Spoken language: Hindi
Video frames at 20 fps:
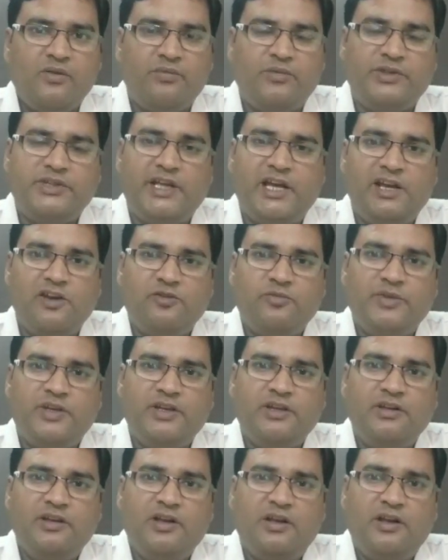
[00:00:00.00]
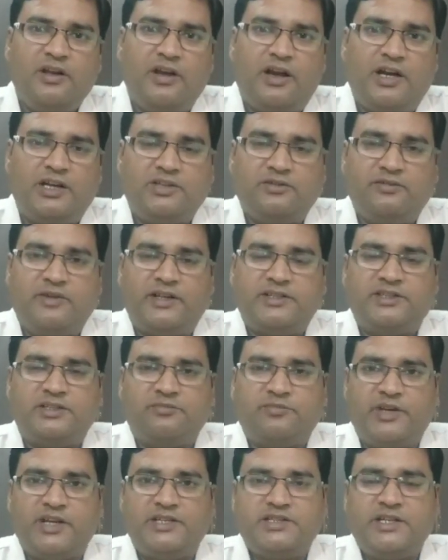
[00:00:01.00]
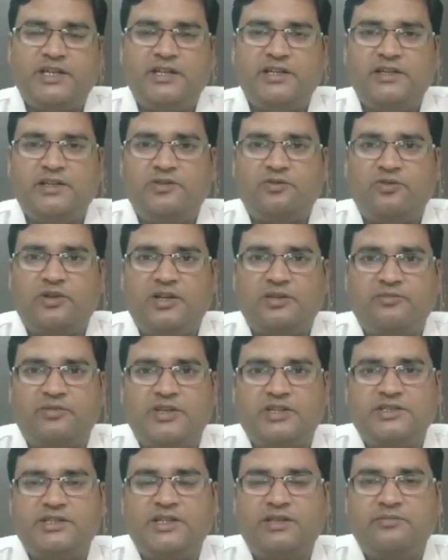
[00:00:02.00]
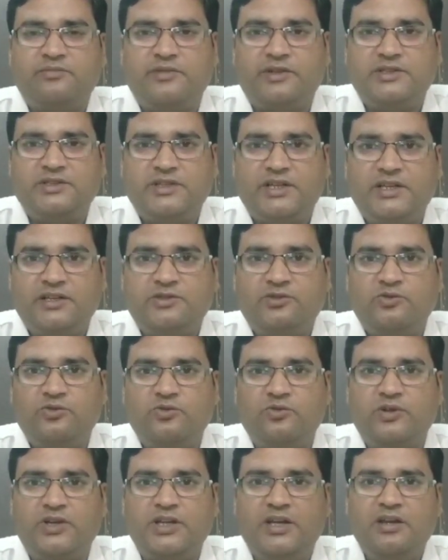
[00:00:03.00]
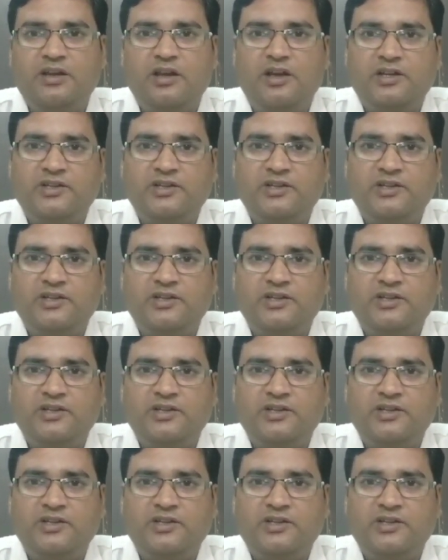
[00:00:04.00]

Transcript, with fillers: विद्यालयों में अर्धवार्षिक परीक्षाएं हैं तो आज परीक्षा परीक्षाएं शुरू होंगी